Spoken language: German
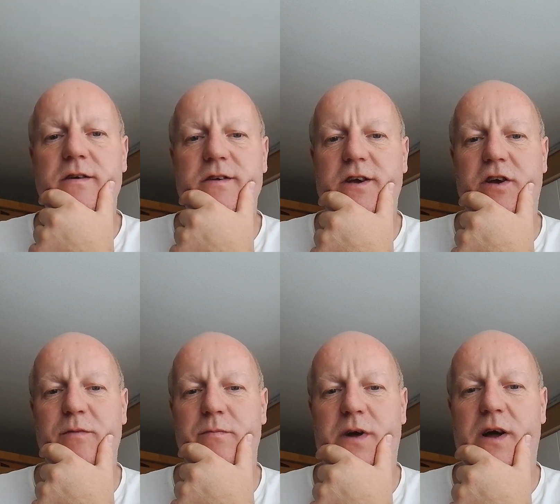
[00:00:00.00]
Ihr
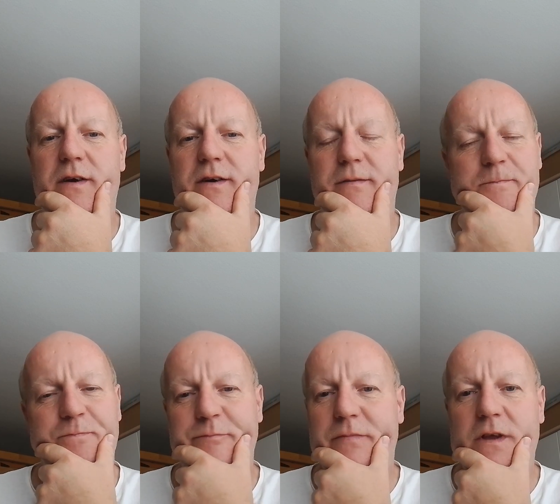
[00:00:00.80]
könnt mal
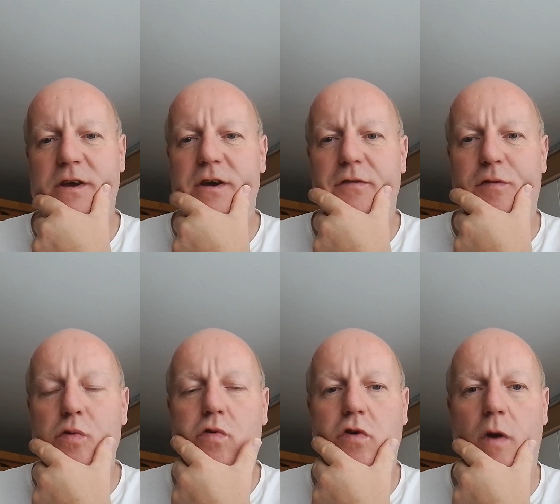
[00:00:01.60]

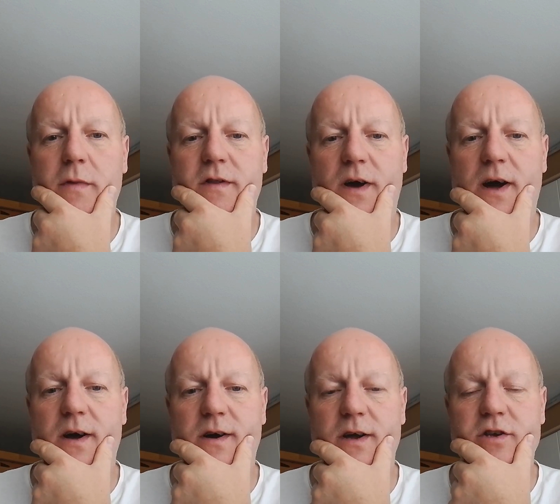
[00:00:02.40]

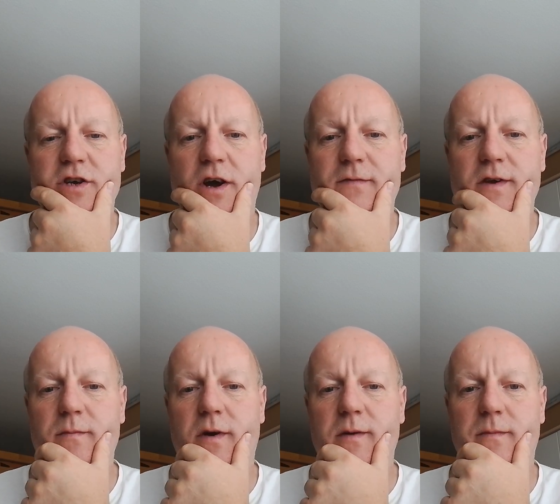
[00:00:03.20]
Fluchkommentare reinschreiben in
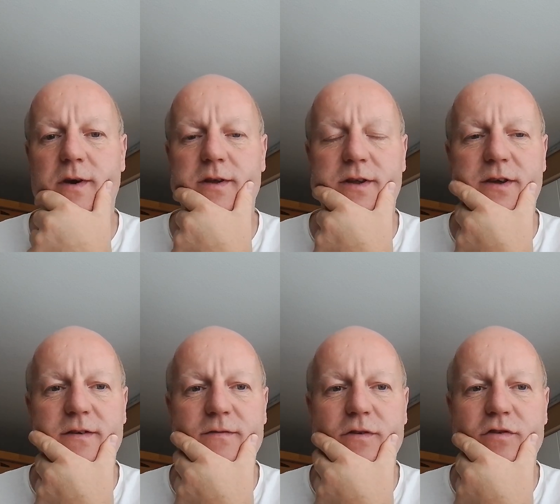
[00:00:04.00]
mein, mein Ding.
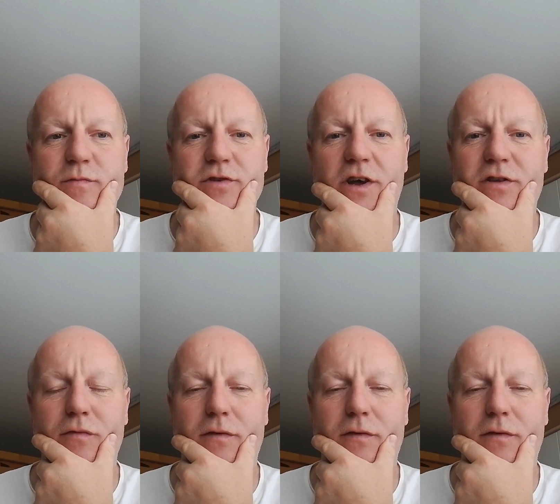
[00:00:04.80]
Würde ich mich auch darüber